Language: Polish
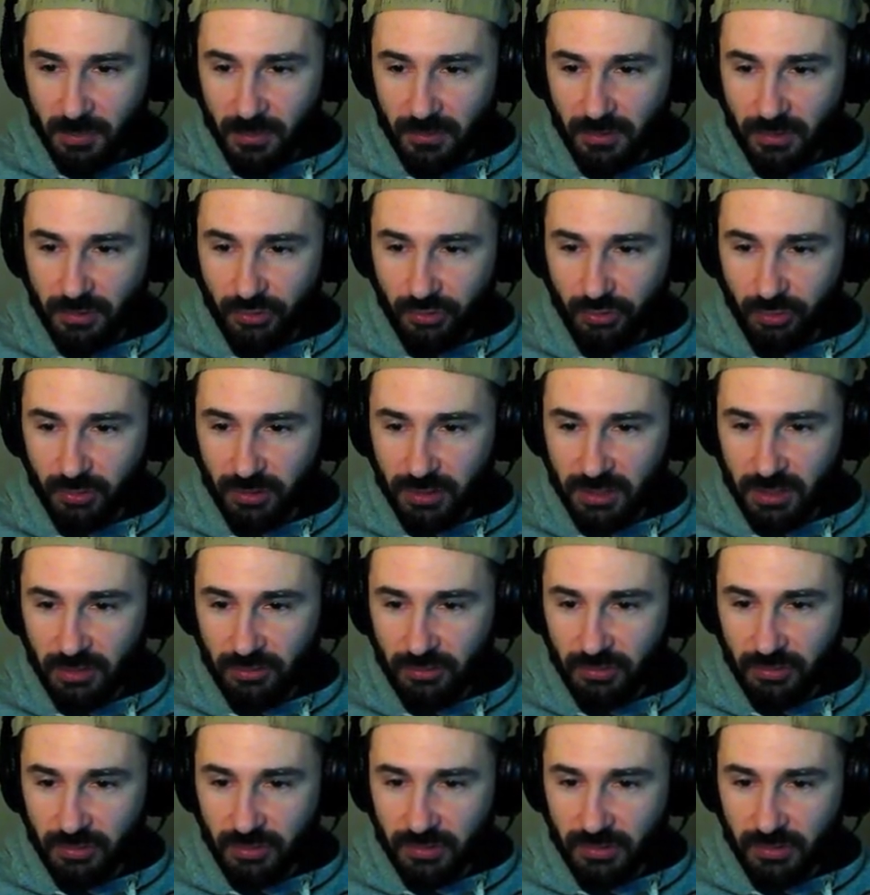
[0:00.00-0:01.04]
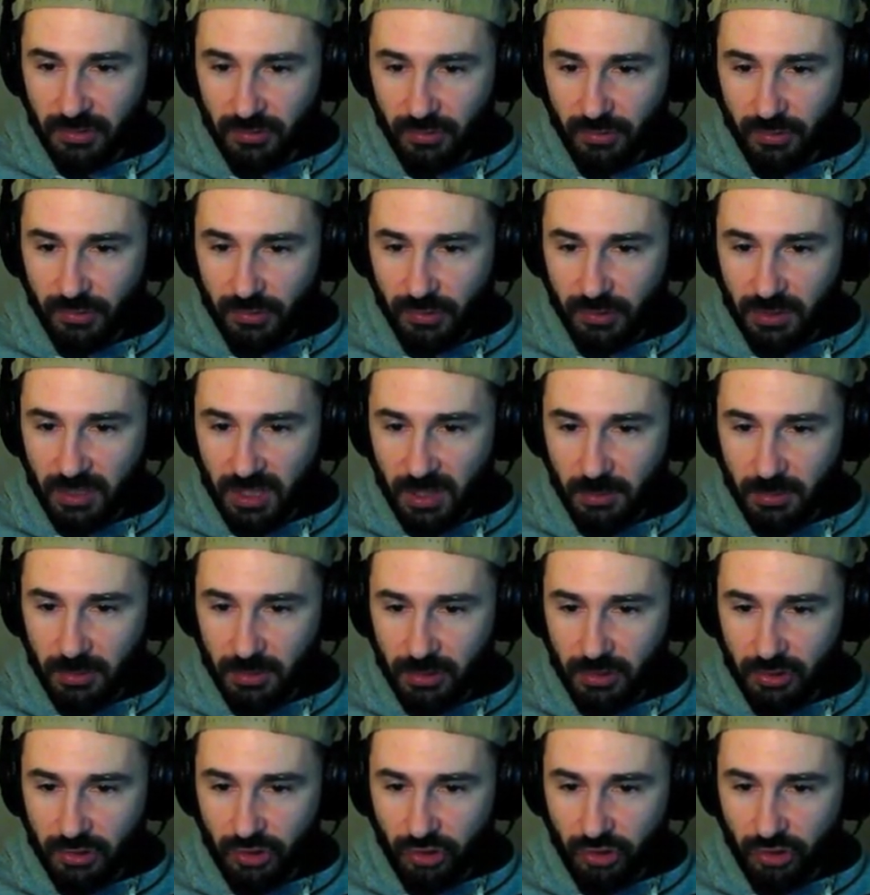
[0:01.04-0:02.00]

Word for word: Powinieneś unikać, nie jesteś doskonały,